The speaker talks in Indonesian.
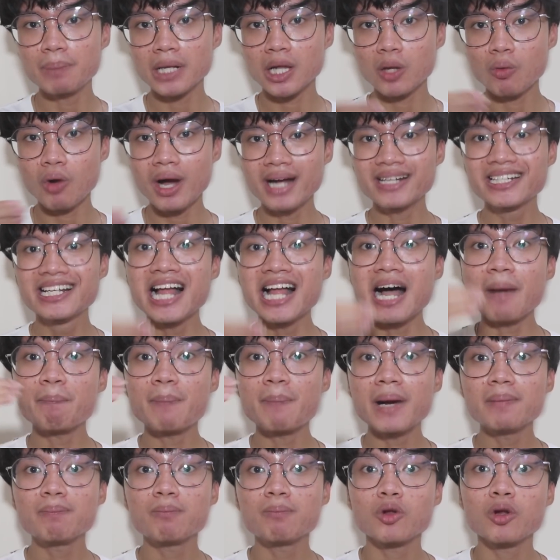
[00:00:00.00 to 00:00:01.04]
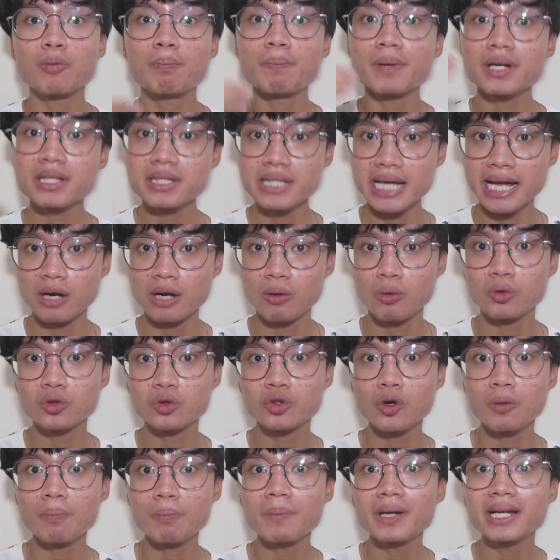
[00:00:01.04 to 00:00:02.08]
peluang 80%
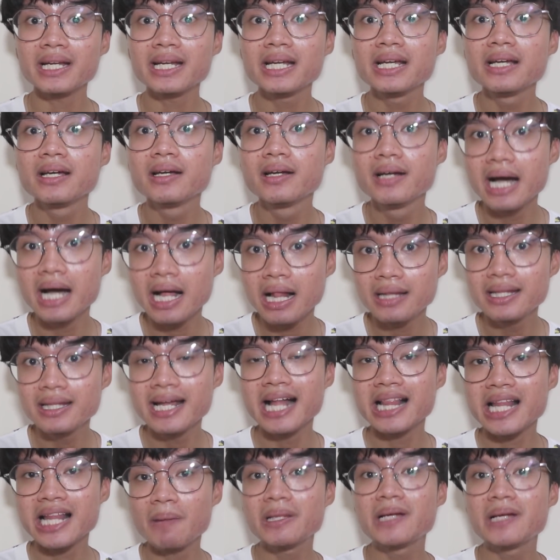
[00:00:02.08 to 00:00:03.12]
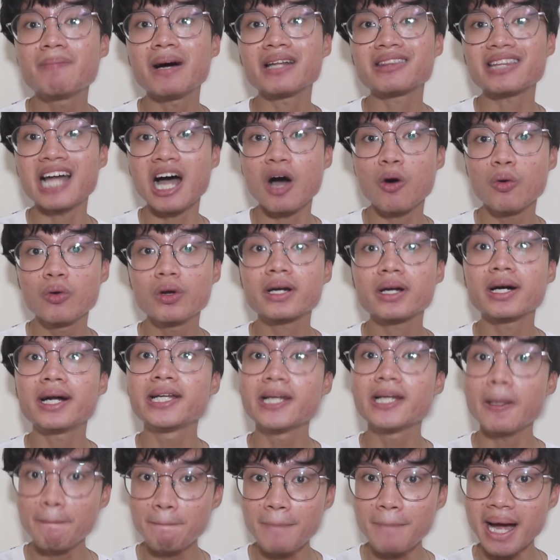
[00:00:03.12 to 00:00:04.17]
untuk meninggal dalam 5 tahun ke
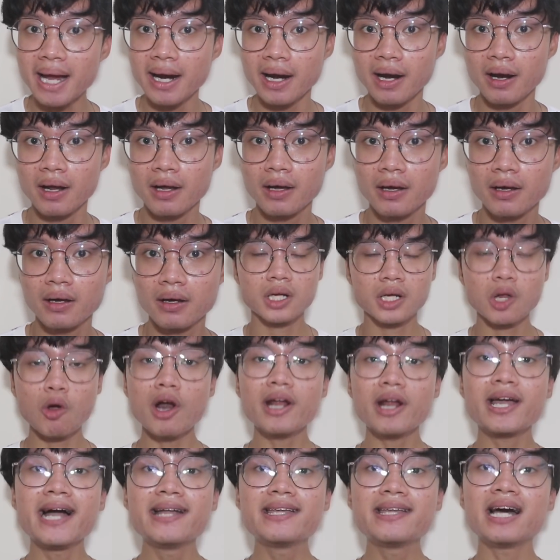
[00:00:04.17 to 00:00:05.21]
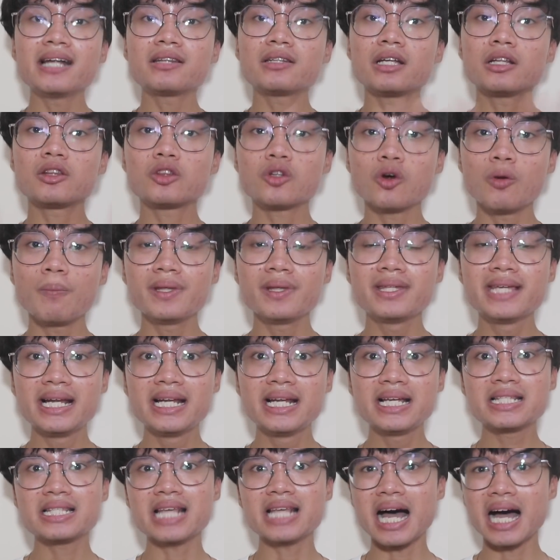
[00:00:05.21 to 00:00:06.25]
depan keluarganya tentu
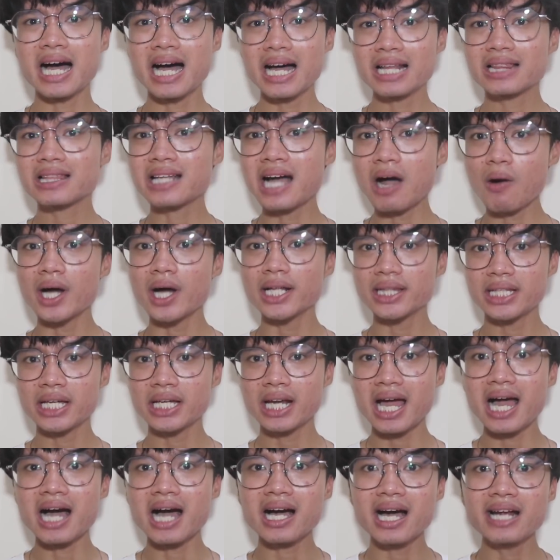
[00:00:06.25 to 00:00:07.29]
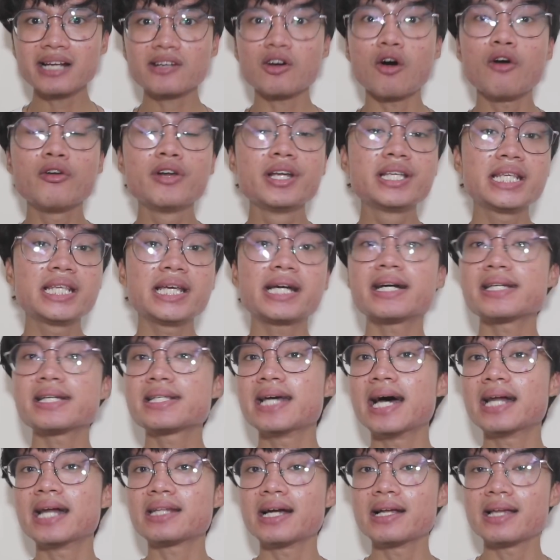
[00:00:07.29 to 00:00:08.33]
menjadi sangat khawatir akan kondisi
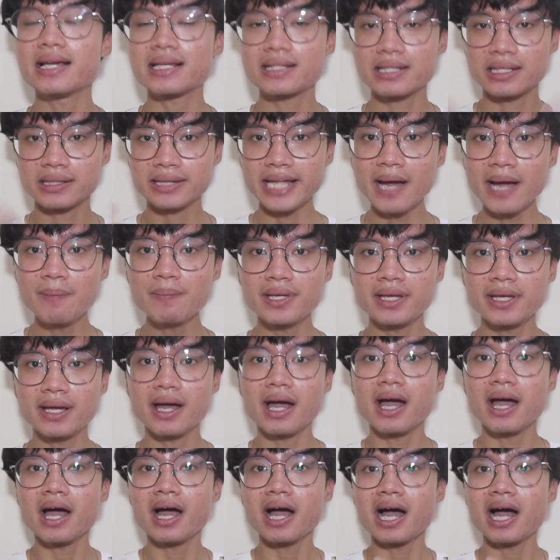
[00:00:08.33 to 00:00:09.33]
kesehatannya si Temi.